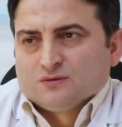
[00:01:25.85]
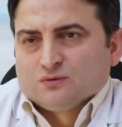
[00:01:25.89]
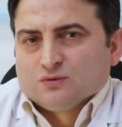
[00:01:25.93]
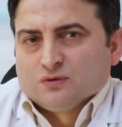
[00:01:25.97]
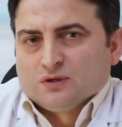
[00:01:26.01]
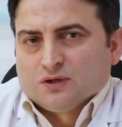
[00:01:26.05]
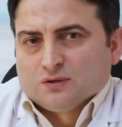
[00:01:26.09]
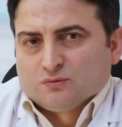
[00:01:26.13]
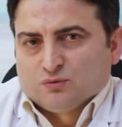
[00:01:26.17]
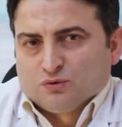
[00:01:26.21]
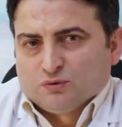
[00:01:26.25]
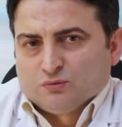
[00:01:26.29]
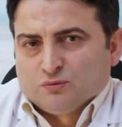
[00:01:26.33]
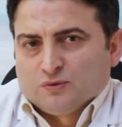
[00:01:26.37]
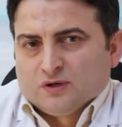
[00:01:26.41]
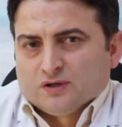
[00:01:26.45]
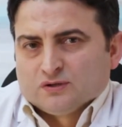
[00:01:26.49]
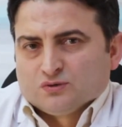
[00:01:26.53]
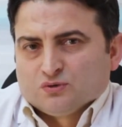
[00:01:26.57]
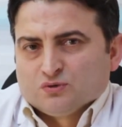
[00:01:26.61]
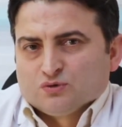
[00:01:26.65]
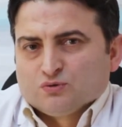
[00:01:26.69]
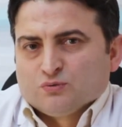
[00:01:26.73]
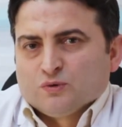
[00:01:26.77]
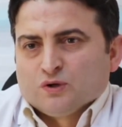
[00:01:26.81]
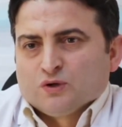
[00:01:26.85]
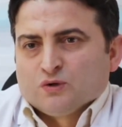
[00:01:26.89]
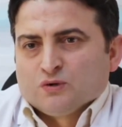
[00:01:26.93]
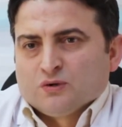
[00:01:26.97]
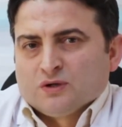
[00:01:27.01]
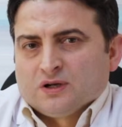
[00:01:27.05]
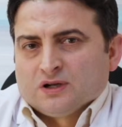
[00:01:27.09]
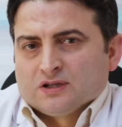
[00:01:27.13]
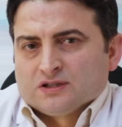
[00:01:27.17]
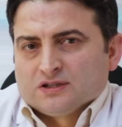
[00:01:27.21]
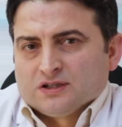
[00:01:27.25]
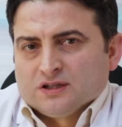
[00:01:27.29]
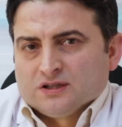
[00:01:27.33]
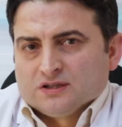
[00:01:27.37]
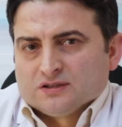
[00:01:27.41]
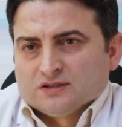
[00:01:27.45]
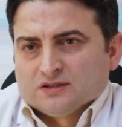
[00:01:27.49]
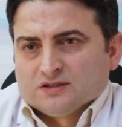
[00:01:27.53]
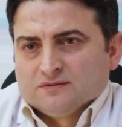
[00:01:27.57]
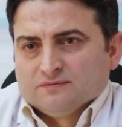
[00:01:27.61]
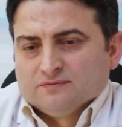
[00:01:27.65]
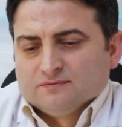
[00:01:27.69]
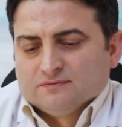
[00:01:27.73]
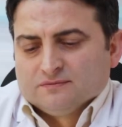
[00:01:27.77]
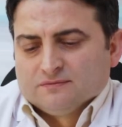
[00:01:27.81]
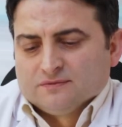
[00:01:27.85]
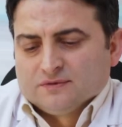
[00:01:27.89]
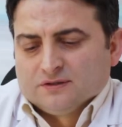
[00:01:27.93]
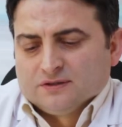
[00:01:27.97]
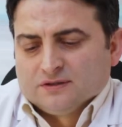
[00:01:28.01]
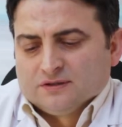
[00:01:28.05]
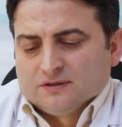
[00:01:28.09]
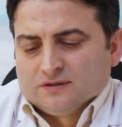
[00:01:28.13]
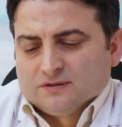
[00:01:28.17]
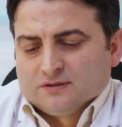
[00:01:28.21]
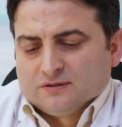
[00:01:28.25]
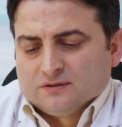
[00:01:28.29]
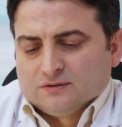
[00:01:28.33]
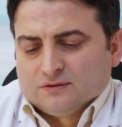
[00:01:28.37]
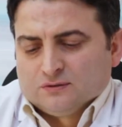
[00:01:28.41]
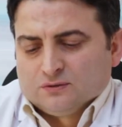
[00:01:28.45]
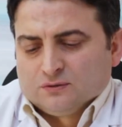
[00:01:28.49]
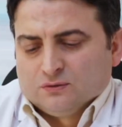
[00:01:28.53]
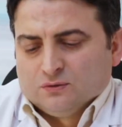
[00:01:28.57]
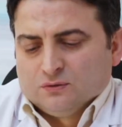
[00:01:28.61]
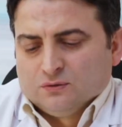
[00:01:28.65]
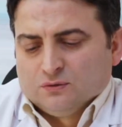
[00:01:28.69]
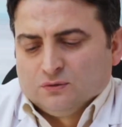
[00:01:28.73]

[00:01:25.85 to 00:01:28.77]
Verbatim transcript: kulak burun Boğaz uzmanı olarak çalıştım. Ee,